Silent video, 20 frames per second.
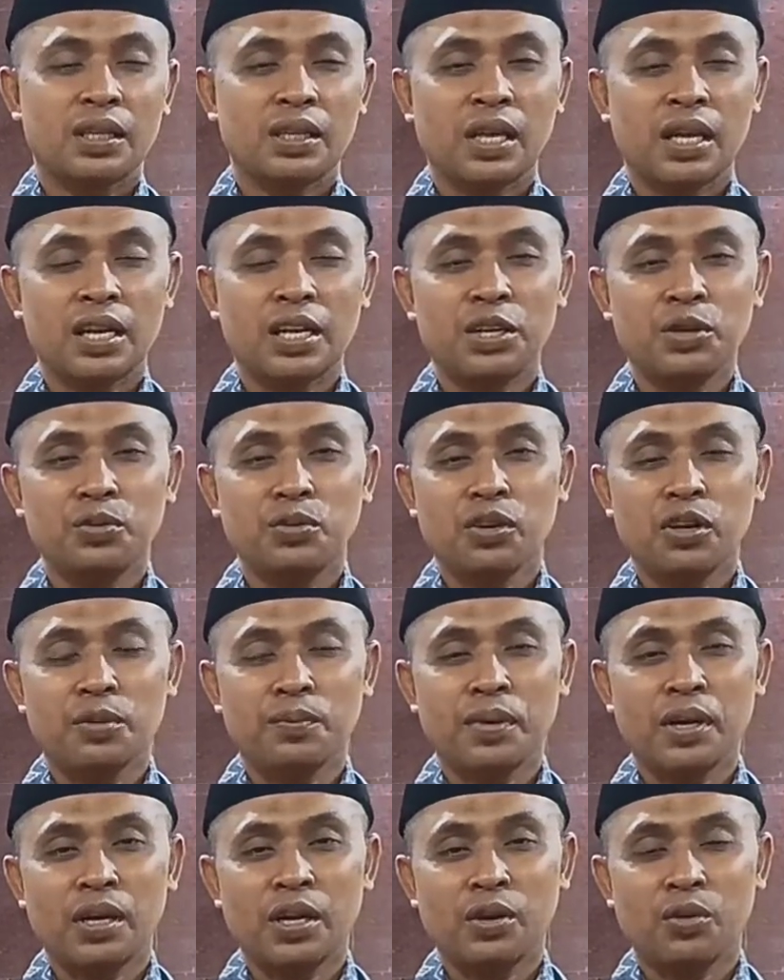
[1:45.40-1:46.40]
Kita rindu
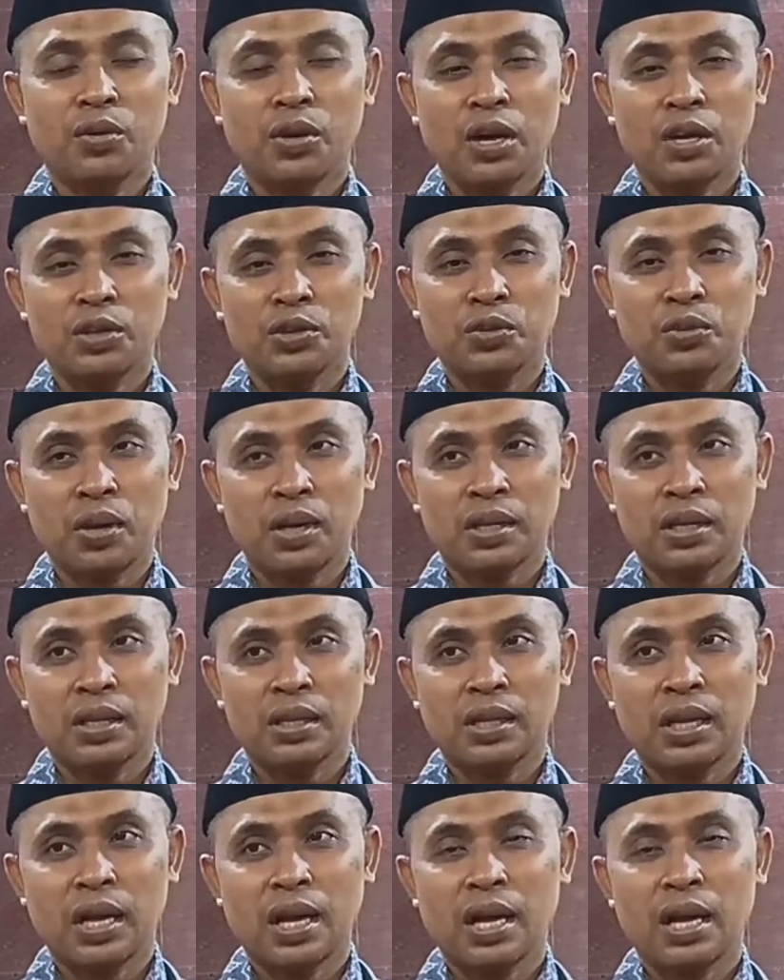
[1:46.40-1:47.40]
kepada orang tua
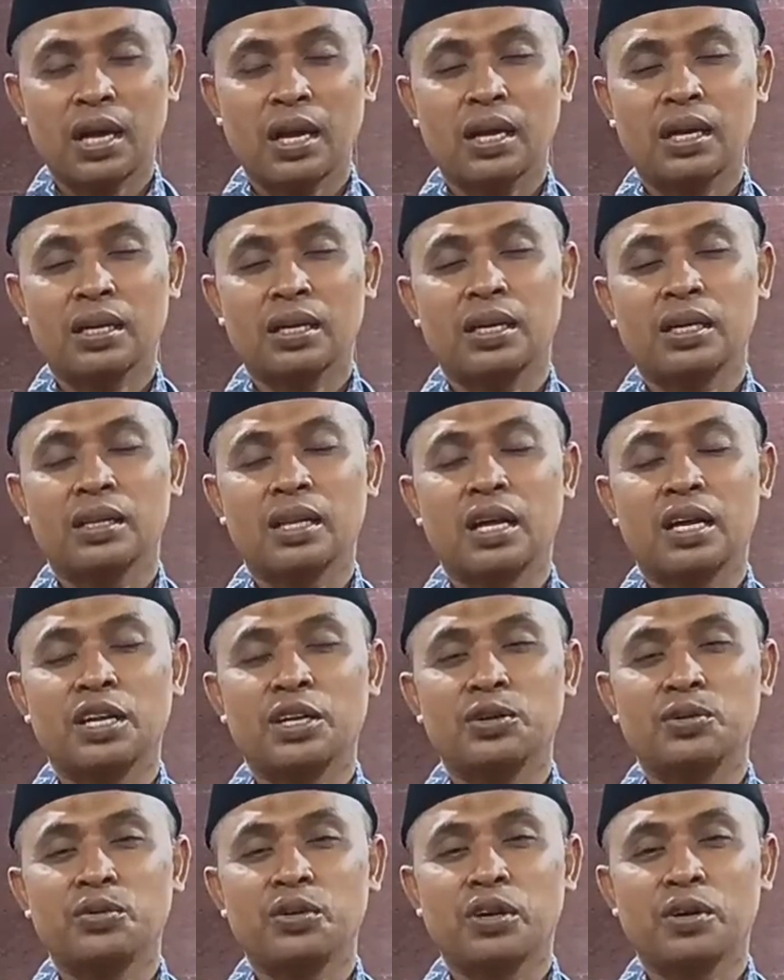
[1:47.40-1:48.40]
kita, kita
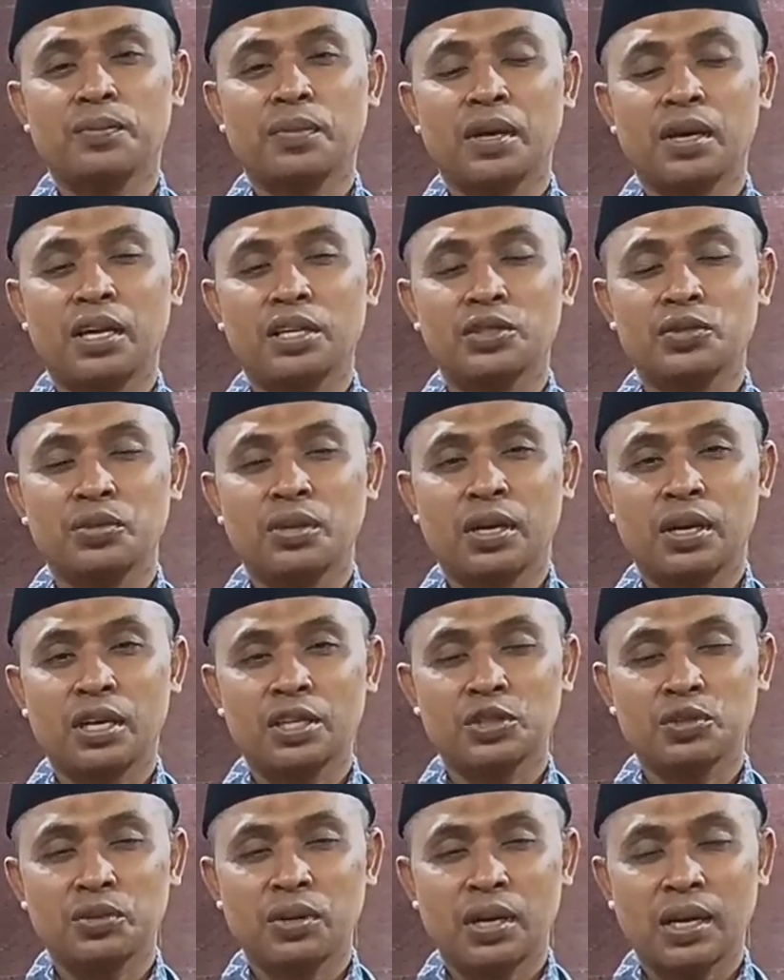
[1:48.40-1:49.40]
rindu kepada
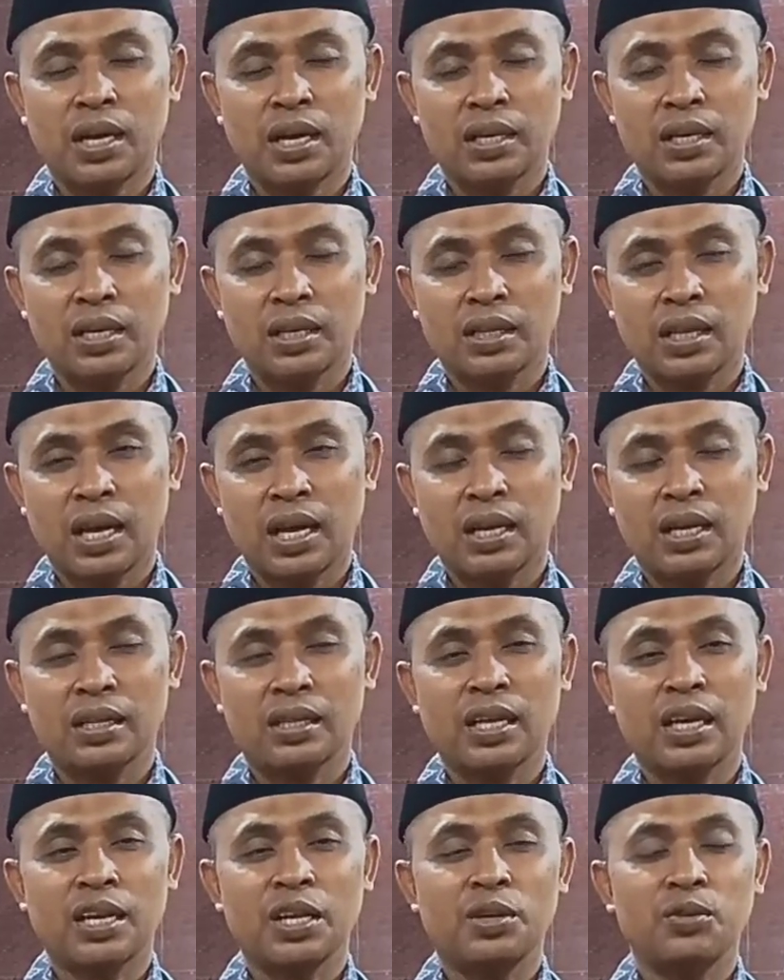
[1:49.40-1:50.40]
saudara-saudara kita,
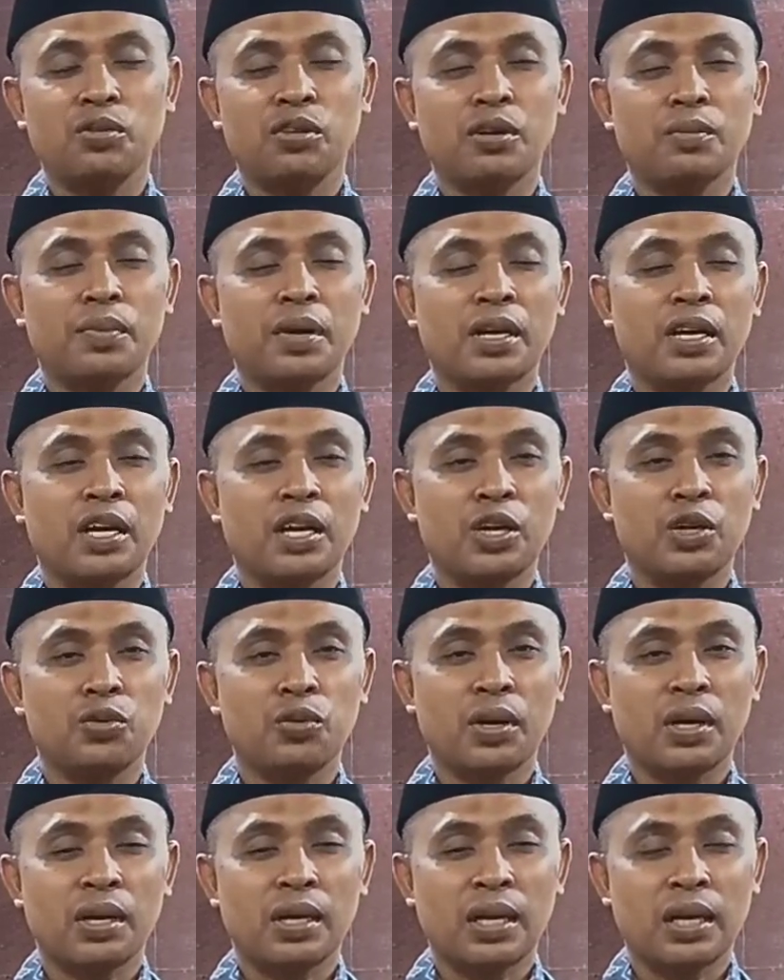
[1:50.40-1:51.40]
kita rindu kepada
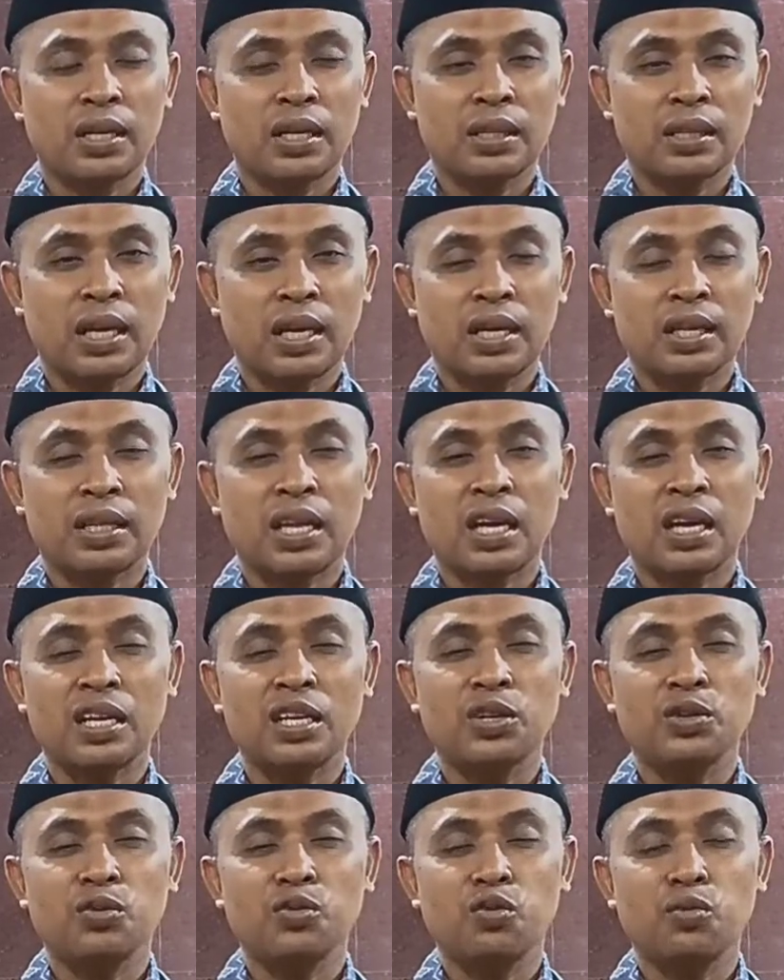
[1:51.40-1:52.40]
keluarga kita, kita
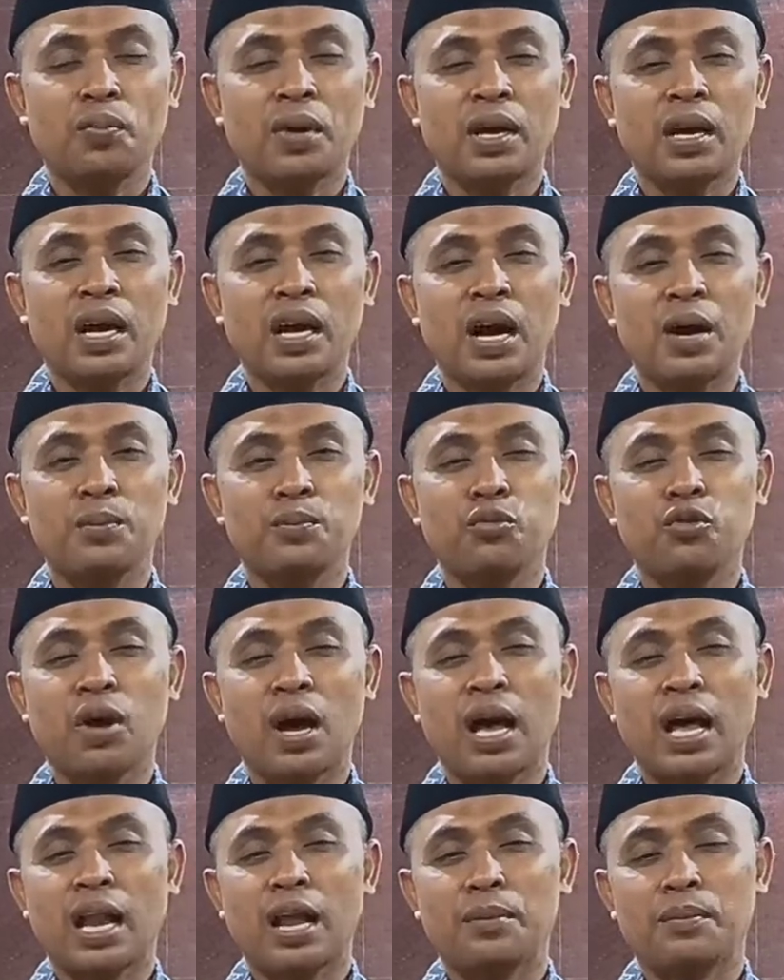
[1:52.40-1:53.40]
rindu pada kampung
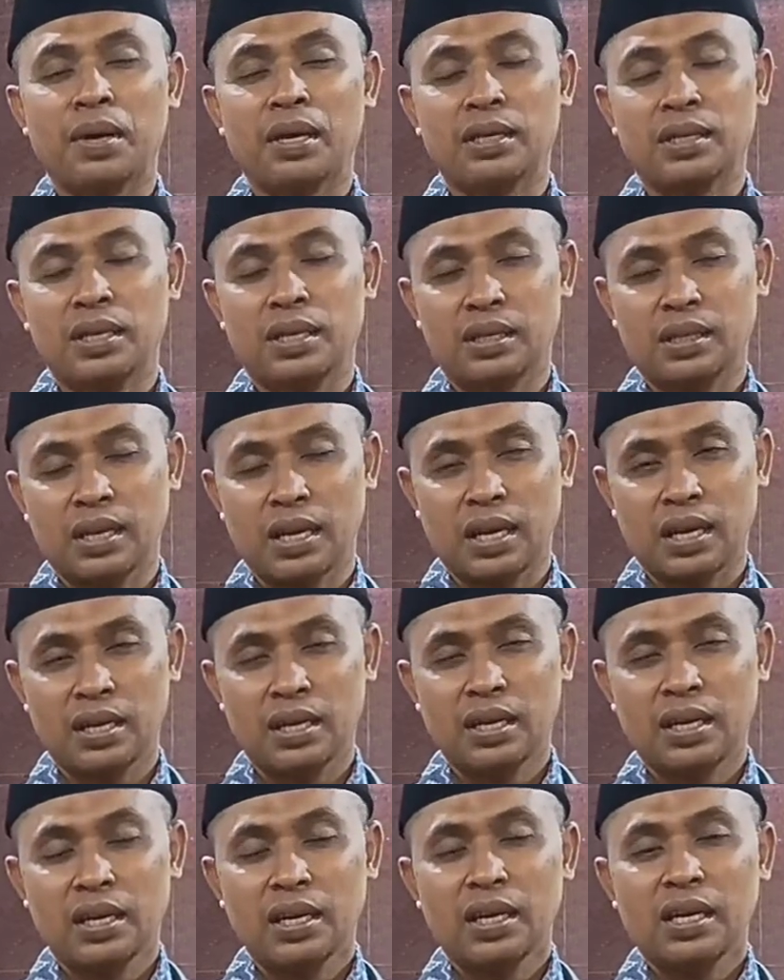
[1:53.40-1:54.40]
halaman kita.
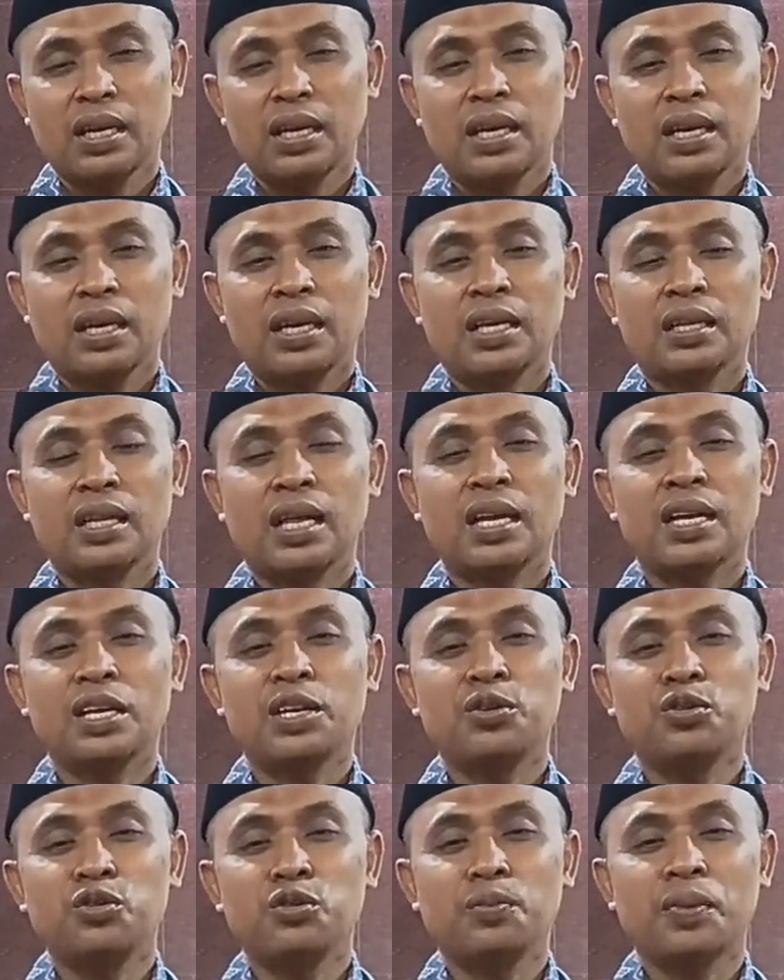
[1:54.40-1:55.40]
Kita
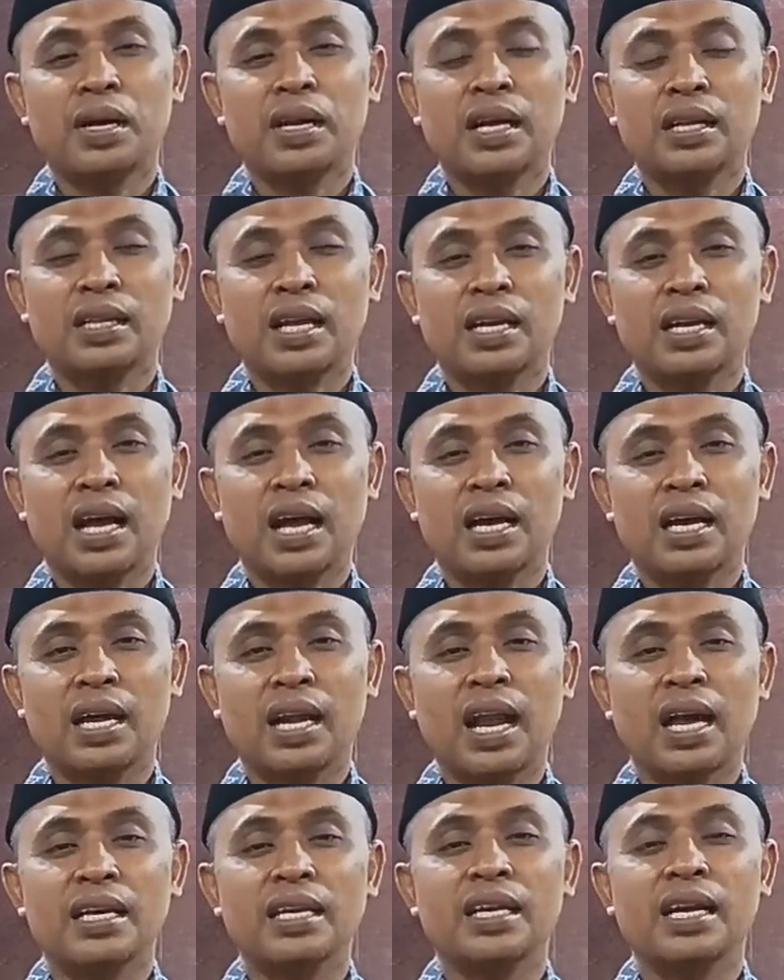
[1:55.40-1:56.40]
rindu pada tanah
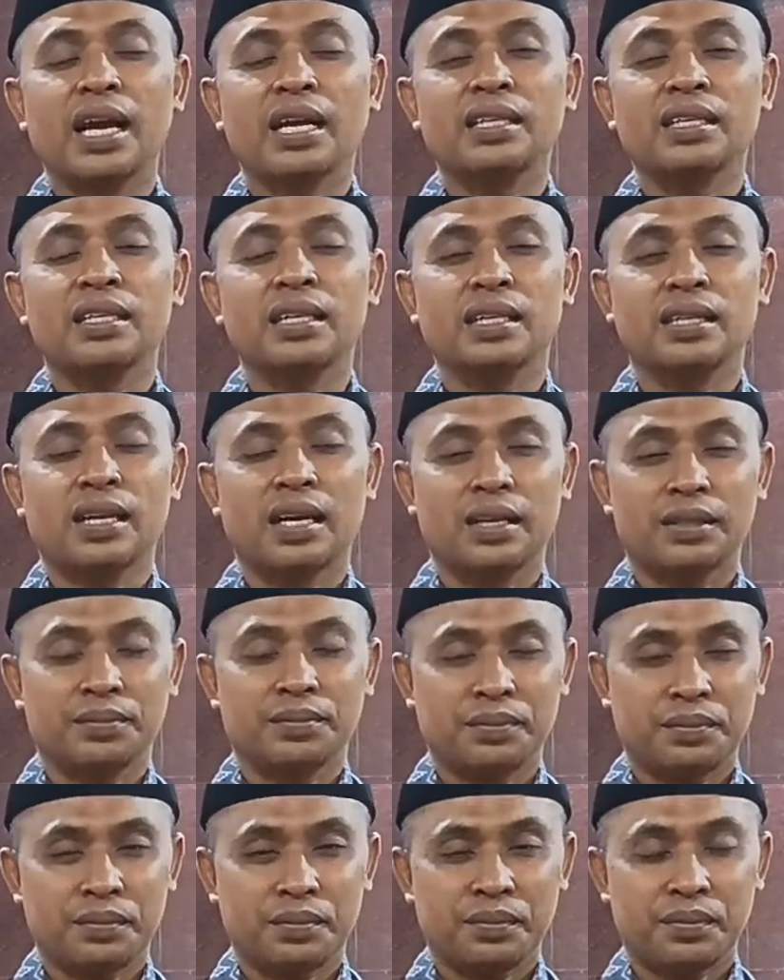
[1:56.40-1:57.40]
kelahiran kita.
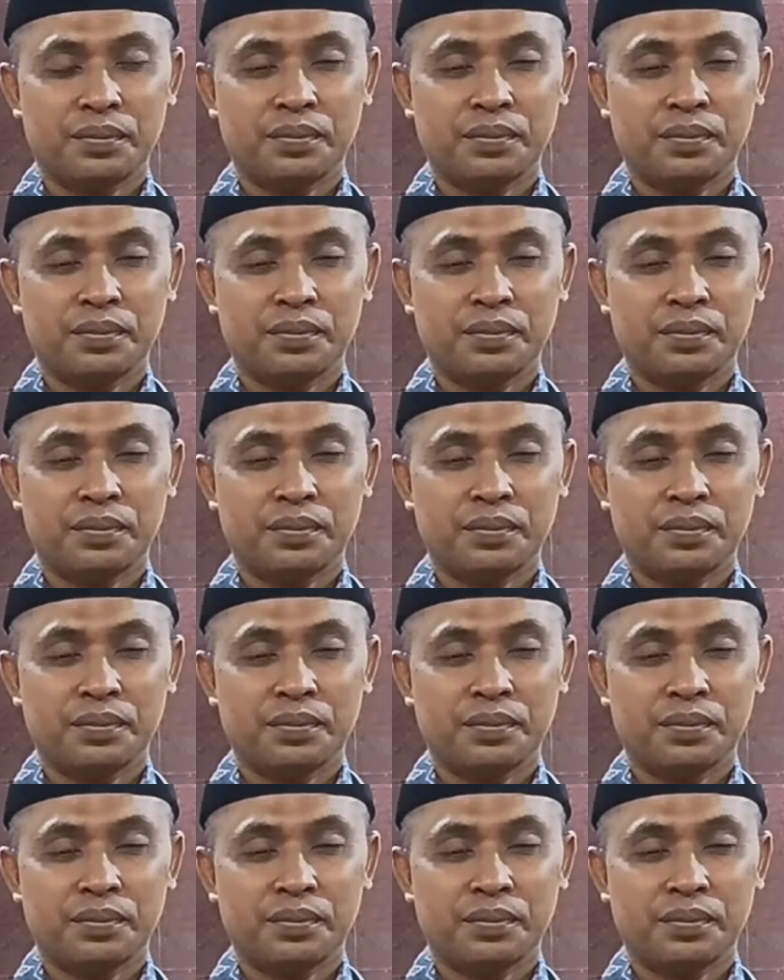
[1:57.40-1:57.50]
